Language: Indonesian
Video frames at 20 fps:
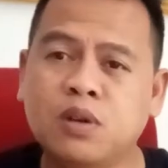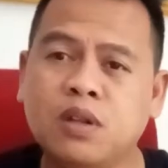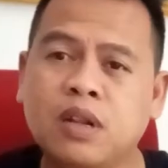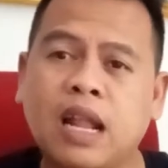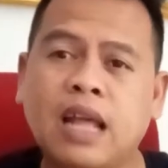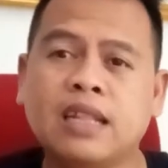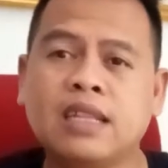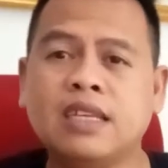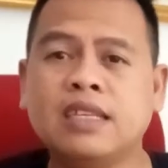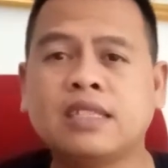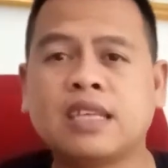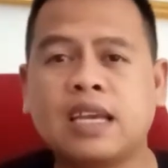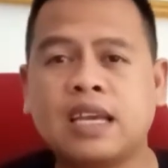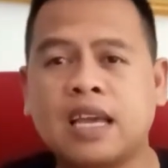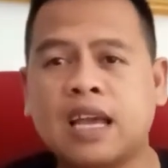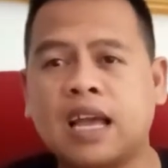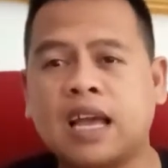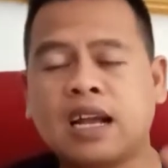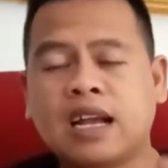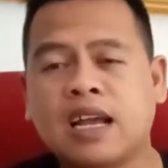nanti
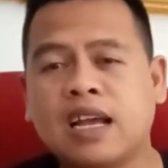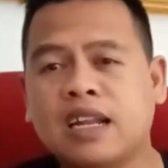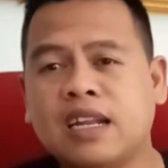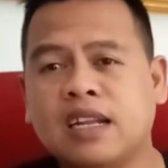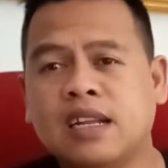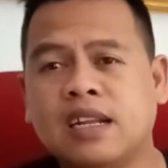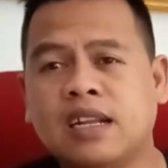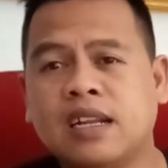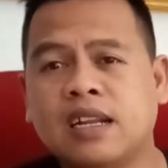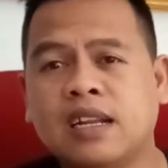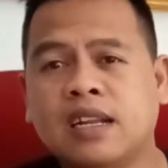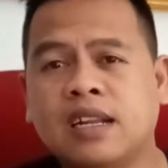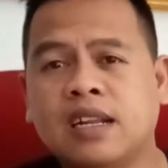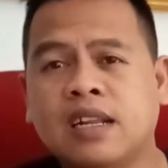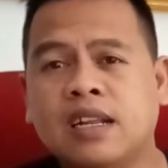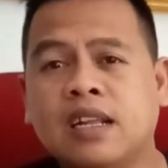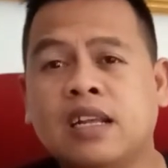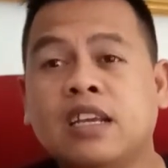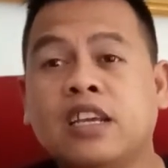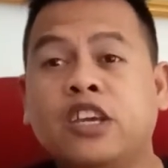saya akan
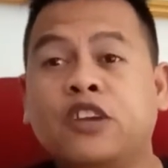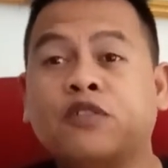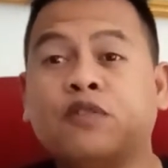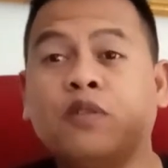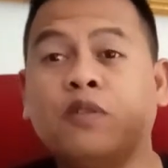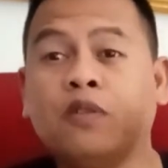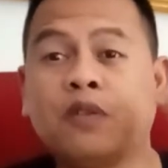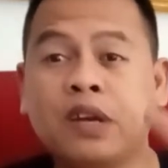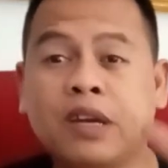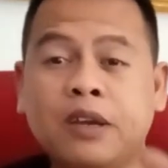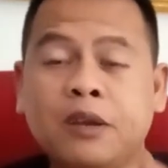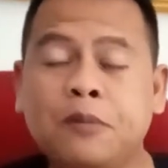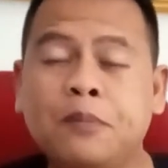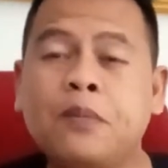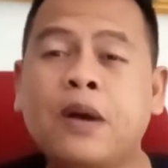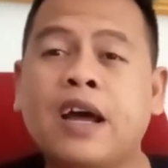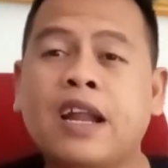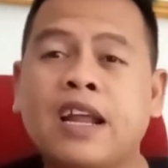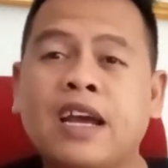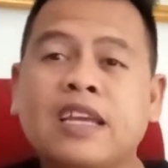giveaway
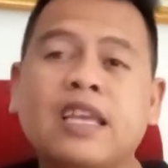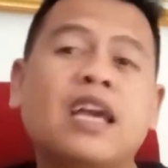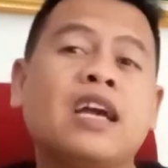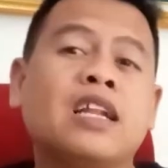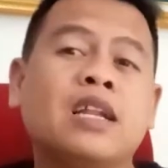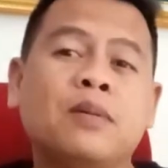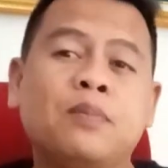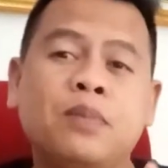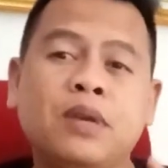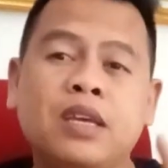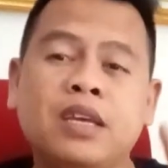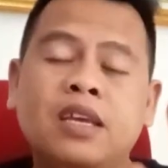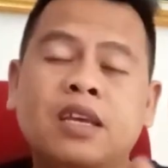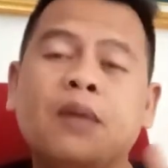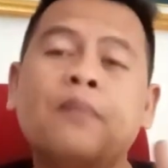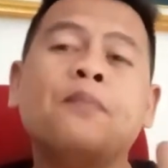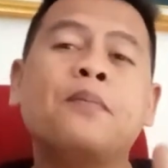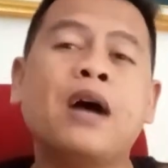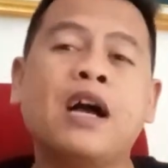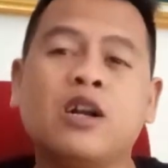barang yang lebih
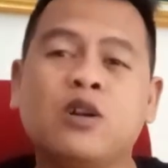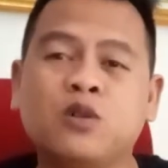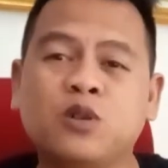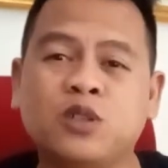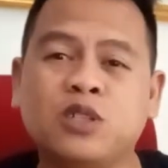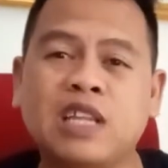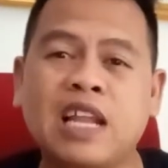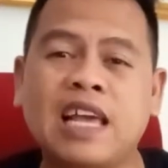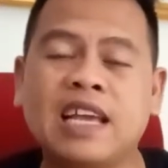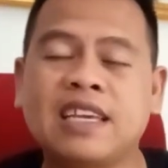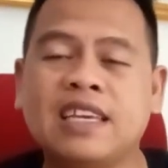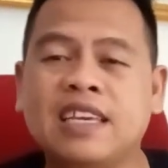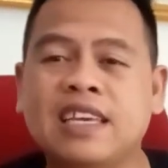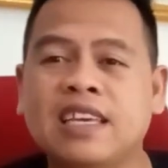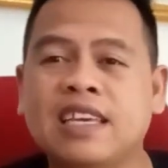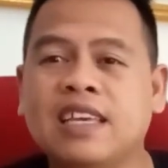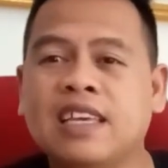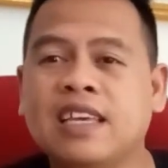bagus lagi